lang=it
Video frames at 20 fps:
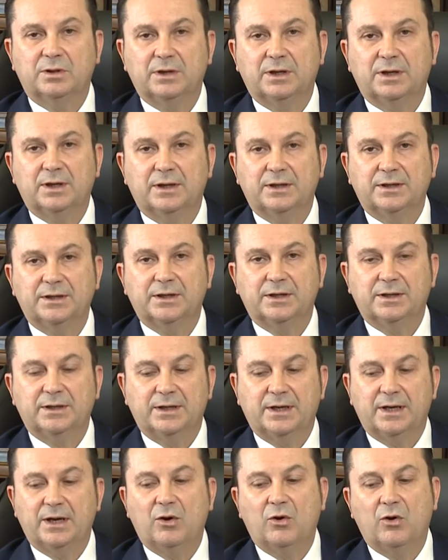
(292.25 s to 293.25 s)

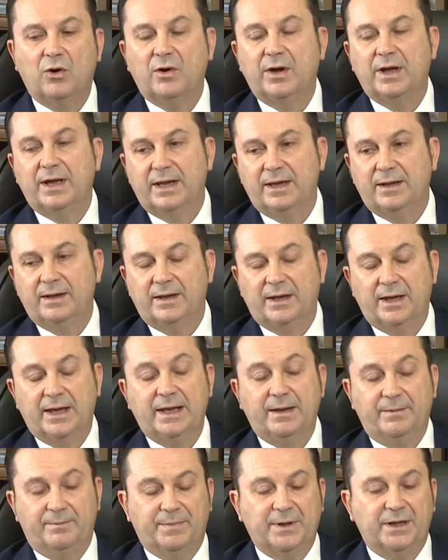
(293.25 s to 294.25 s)
eh, o, e,
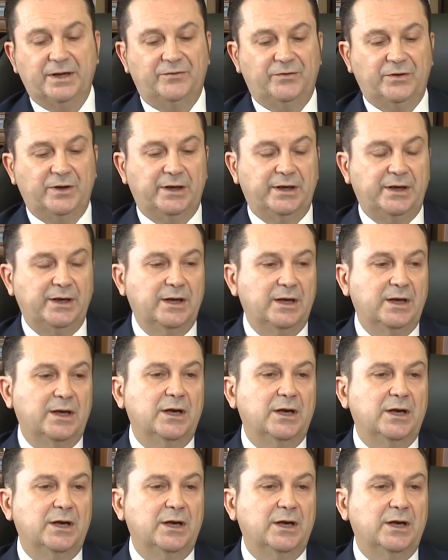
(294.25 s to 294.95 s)
e per i figli,